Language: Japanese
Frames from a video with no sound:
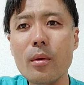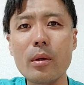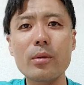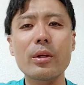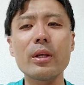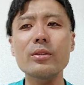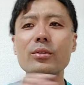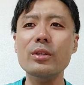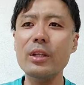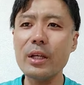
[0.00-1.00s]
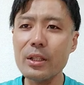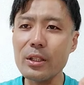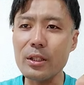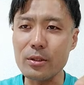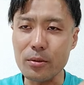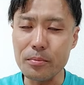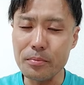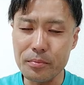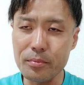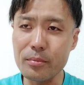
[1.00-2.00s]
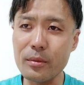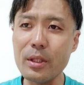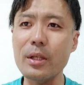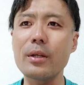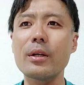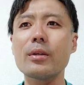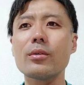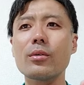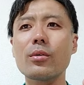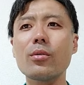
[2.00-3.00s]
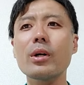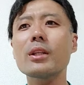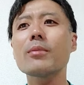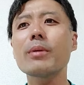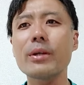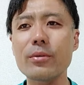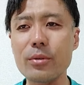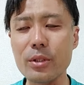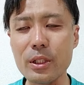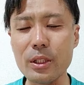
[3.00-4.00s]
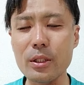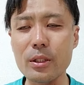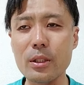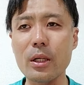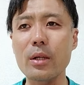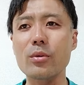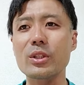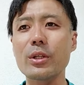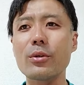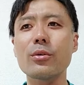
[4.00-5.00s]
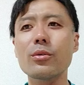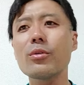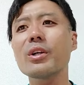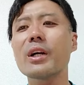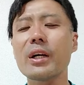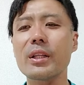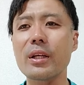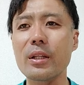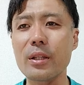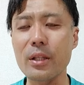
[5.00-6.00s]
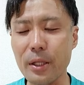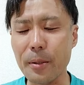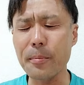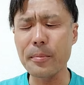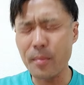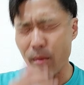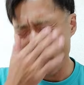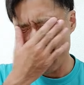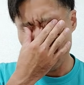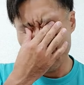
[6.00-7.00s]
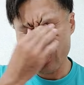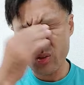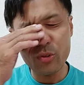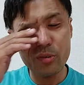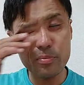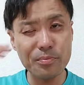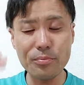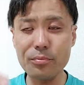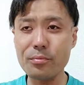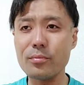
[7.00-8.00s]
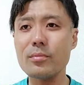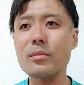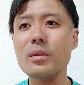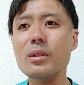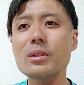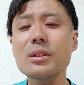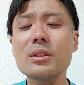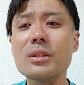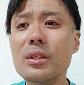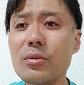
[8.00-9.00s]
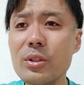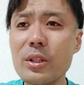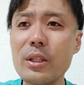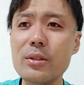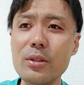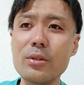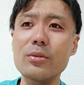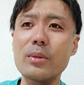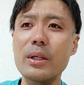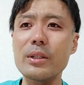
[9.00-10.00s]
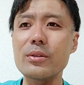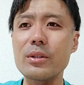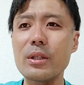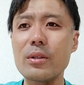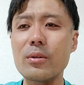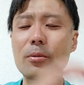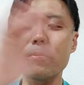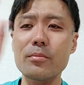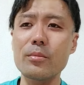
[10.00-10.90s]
あの原付でやってたんですよであの小型バイクにあの車両を乗り換えたんでその申請をしてたんですね UberEats にあの、